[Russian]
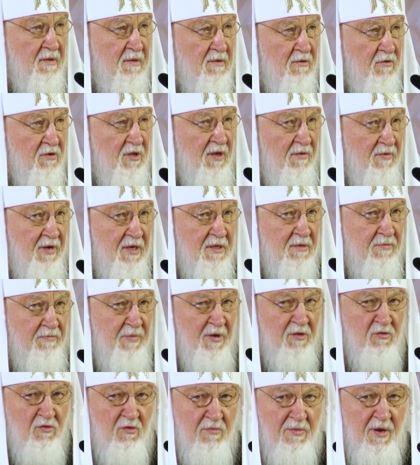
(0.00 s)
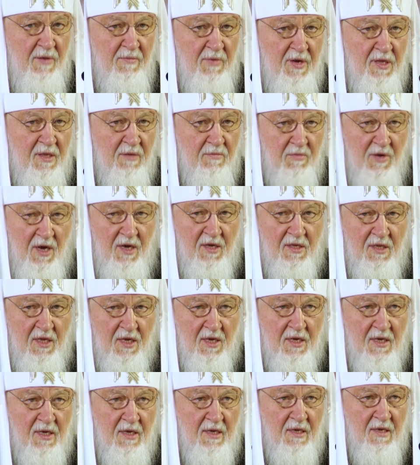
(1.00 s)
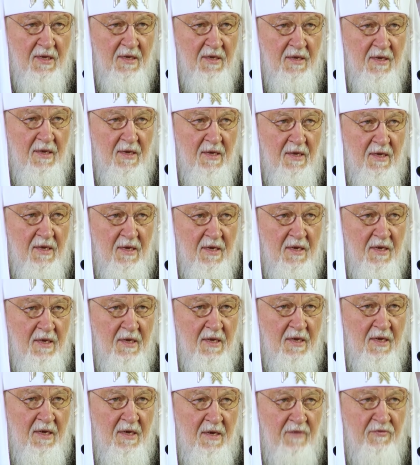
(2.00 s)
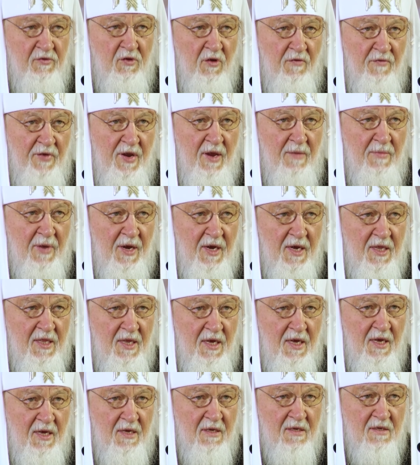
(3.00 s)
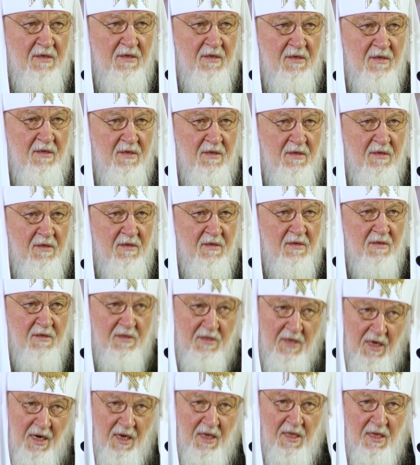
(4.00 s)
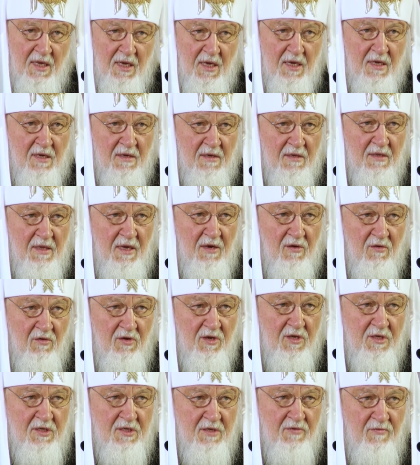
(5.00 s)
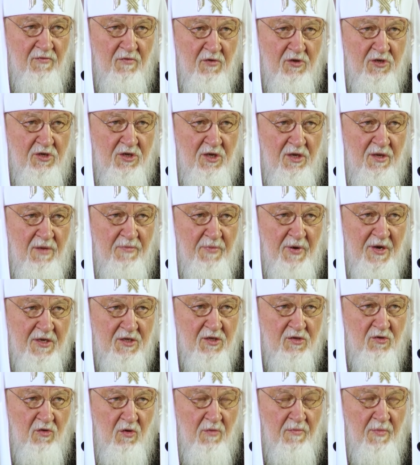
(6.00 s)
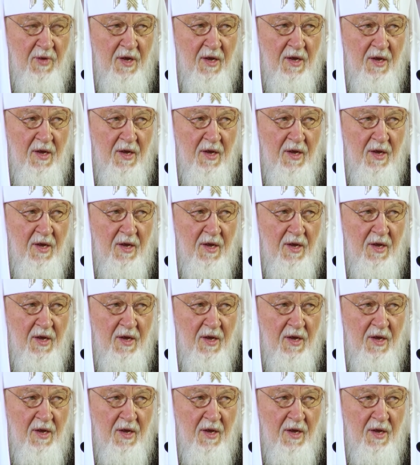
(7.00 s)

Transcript: Ну давайте подумаем об этом как-то. И в то время, когда страна находится в очень непростом